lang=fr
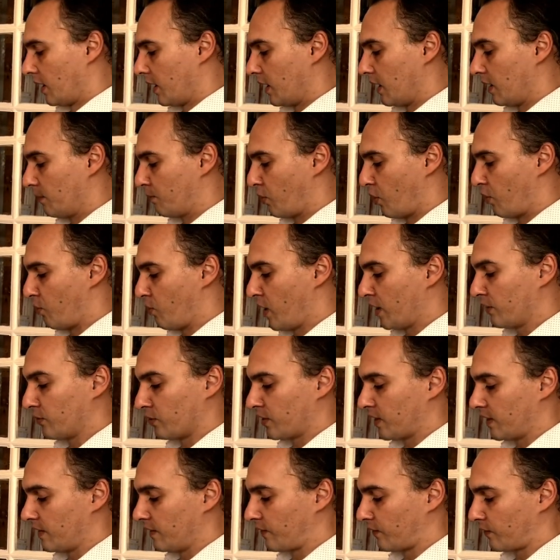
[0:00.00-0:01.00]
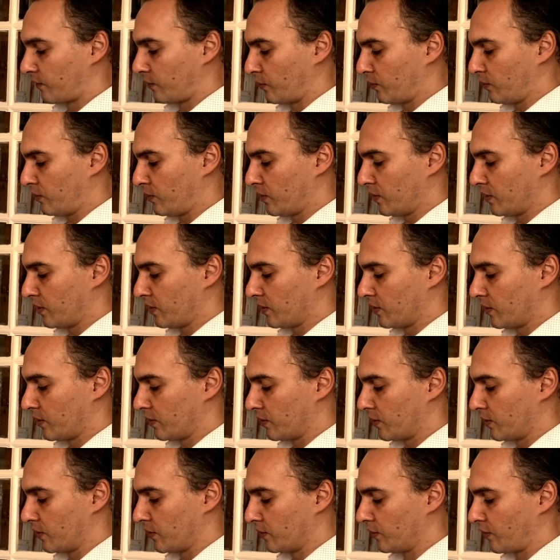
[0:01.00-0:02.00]
Et pour moi, donc, ils sont
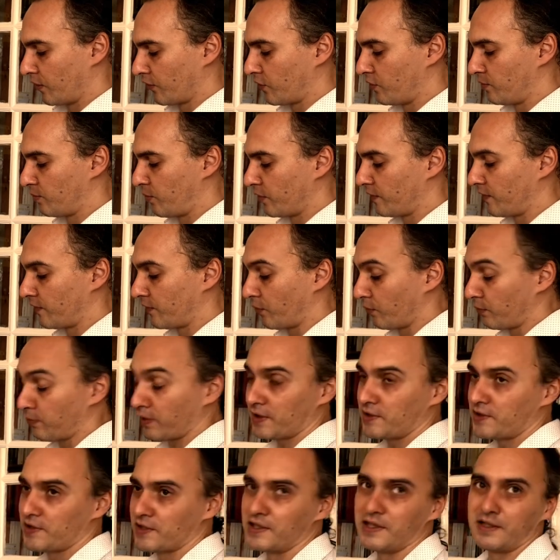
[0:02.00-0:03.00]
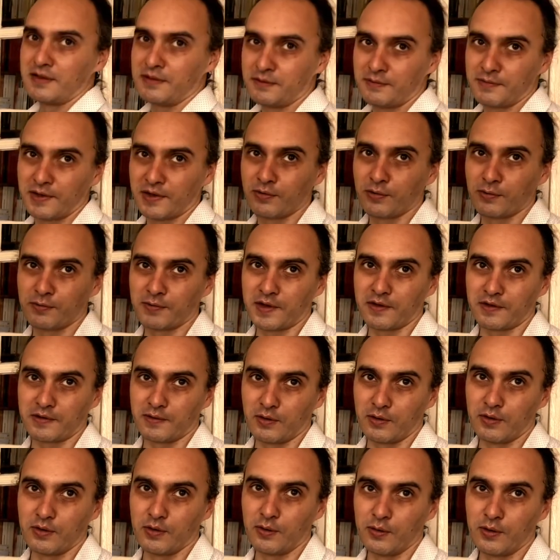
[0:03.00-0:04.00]
euh, dans une position fragile face aux,
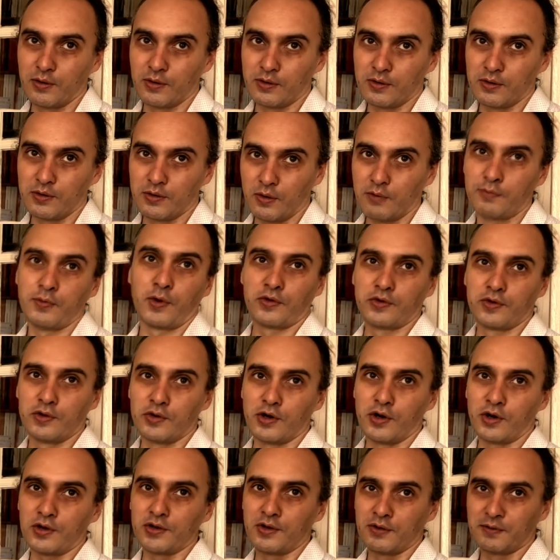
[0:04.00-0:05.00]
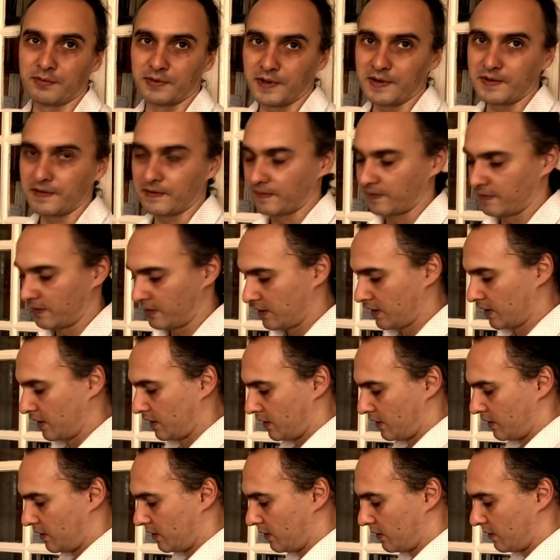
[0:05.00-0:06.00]
forces de l'ordre, en fait,
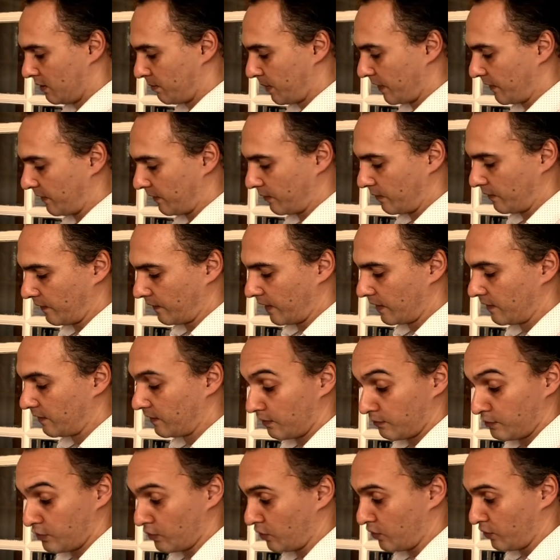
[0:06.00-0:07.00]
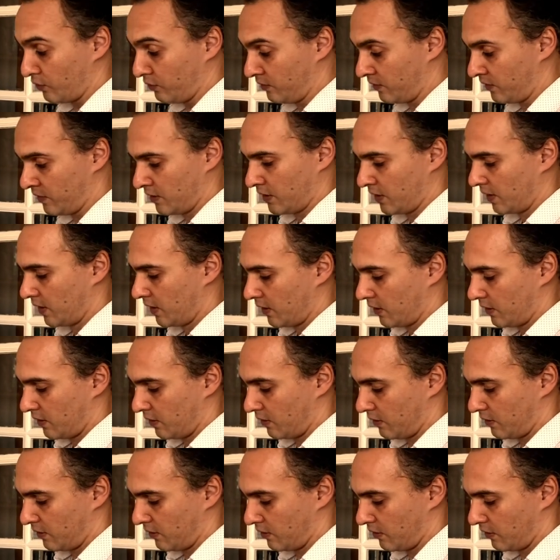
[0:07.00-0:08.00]
parce que ça a été violent.
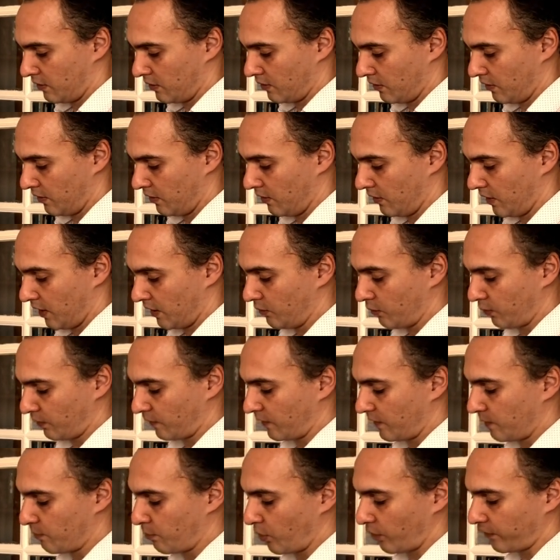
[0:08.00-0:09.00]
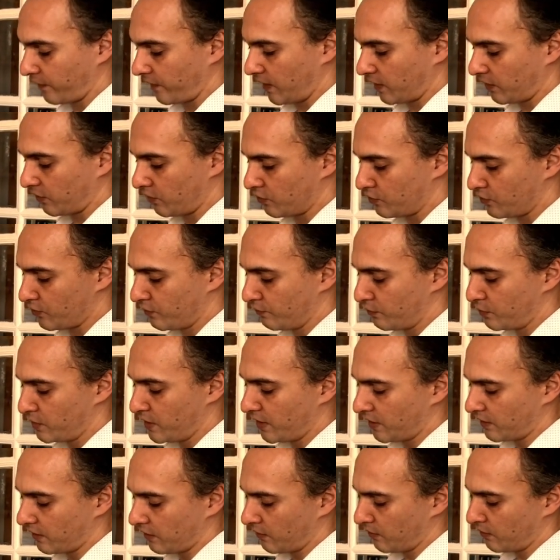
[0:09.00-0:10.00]
et donc, c'est pour ça que je
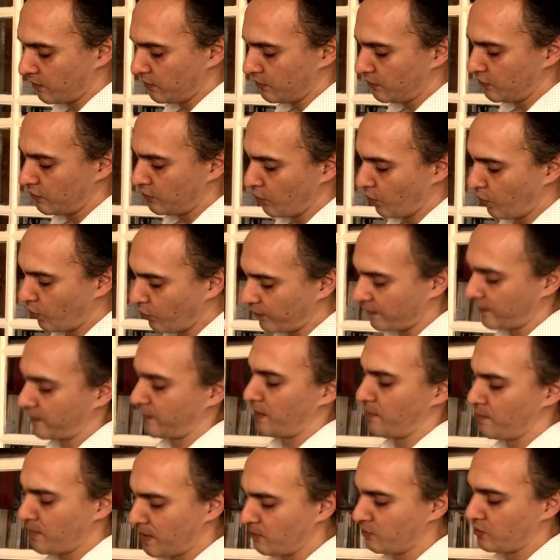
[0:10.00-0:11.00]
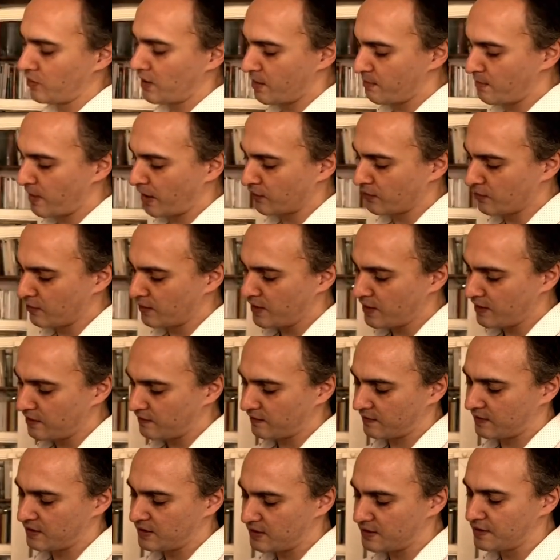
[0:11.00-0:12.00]
voulais que, au sein même de la
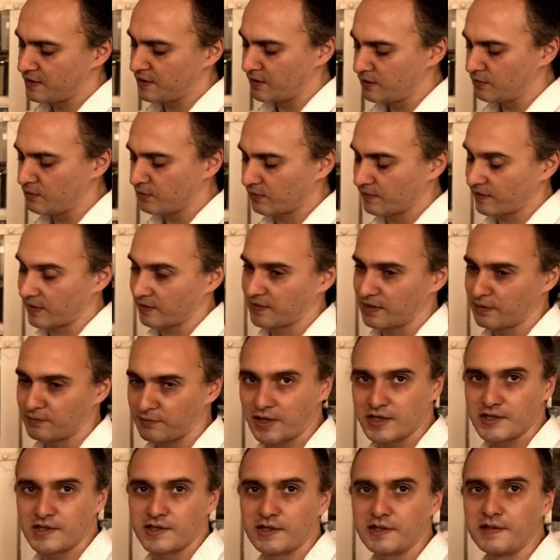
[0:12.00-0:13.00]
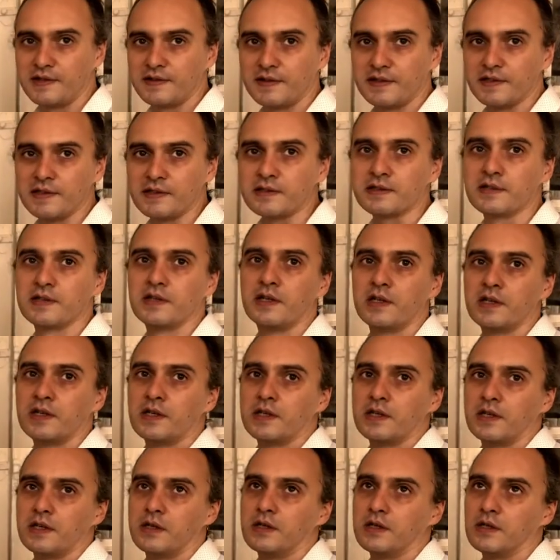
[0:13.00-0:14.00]
marionnette, il y ait une certaine fragilité,
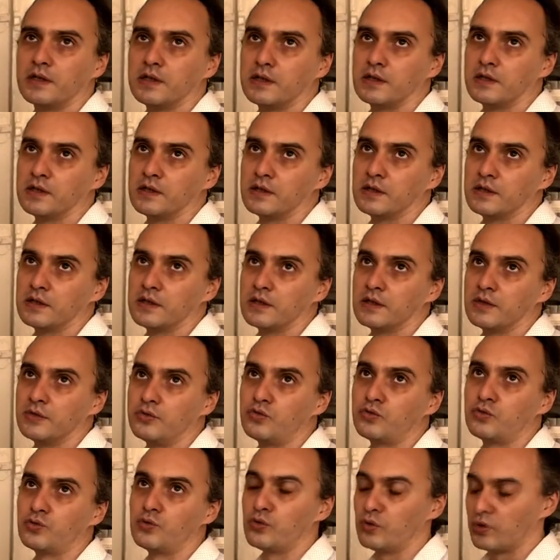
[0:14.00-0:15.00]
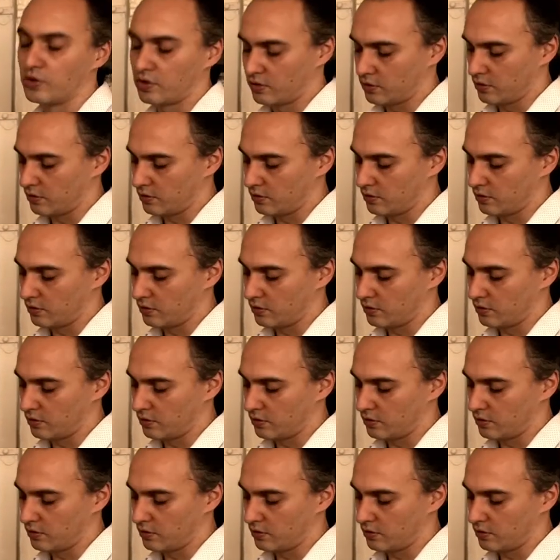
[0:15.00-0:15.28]
d'où